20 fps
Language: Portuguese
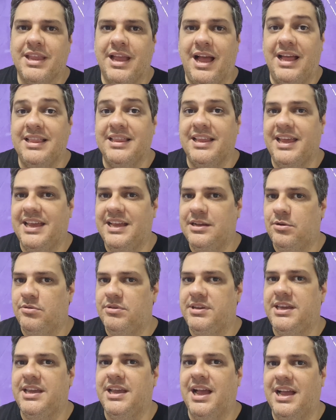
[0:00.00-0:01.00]

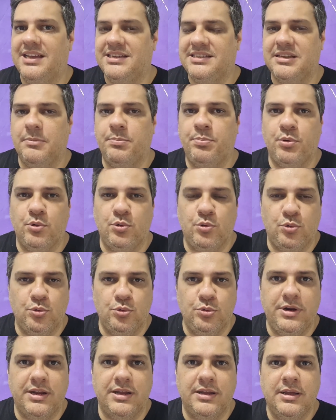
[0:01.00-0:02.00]
alegam que há essa
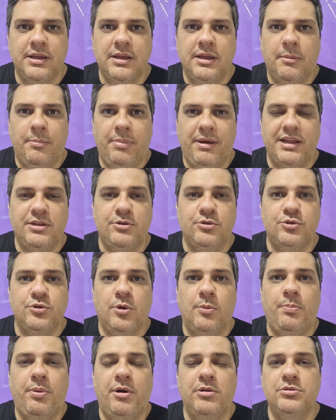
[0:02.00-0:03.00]
procura para que o
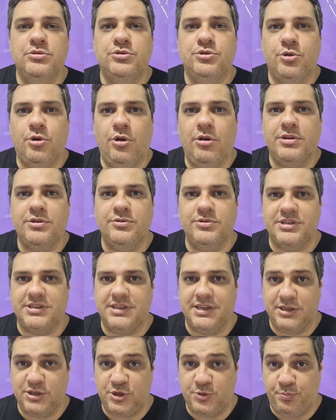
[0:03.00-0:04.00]
João Paulo troque o
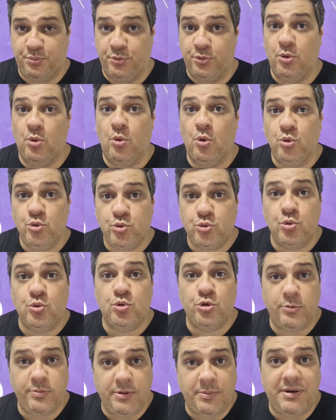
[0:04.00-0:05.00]
Santos por outro
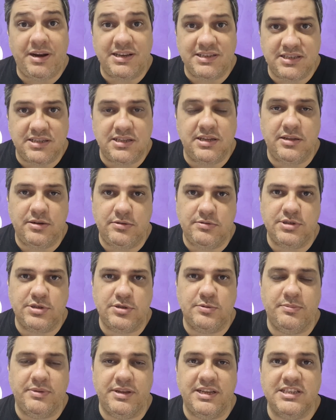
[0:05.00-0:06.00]
clube brasileiro,
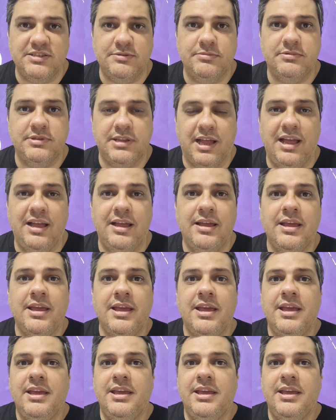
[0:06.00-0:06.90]
isso mesmo, tá?